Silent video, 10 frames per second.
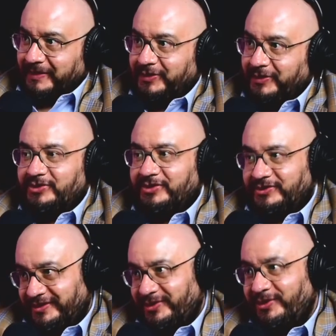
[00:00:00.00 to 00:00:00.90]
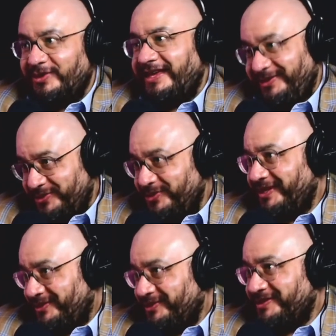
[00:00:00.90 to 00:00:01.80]
pero yo estoy seguro que alguno
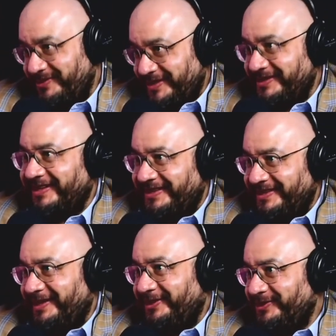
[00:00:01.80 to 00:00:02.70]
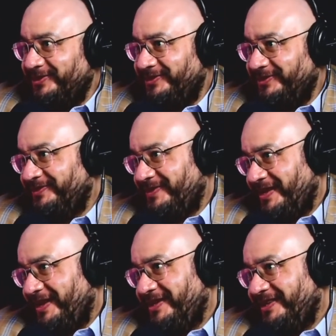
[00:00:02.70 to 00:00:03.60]
de esos iba a ser candidato
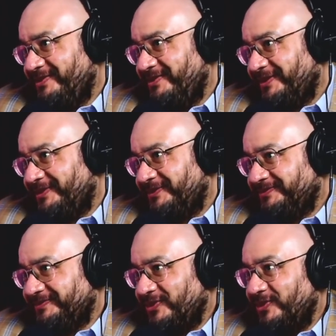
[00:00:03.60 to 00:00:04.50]
en el 24 o